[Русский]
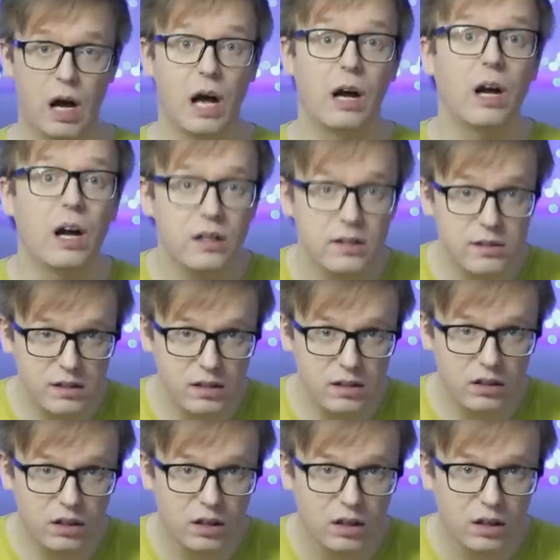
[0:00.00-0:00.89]
А
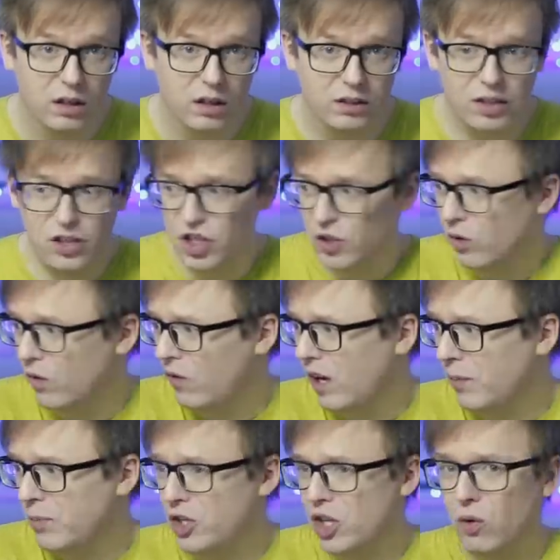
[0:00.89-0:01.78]
картины? Для чего
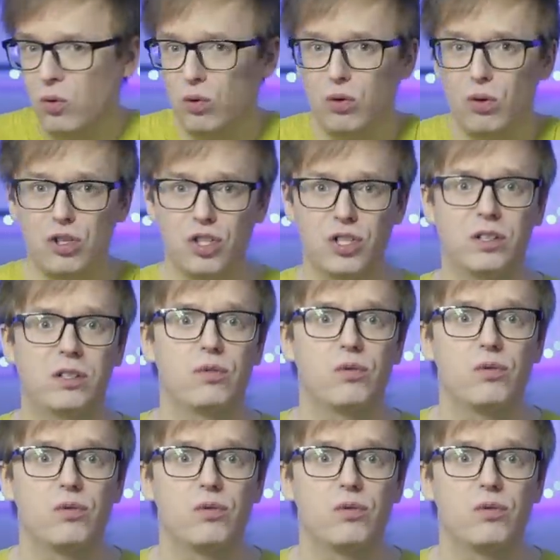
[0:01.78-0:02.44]
вообще художники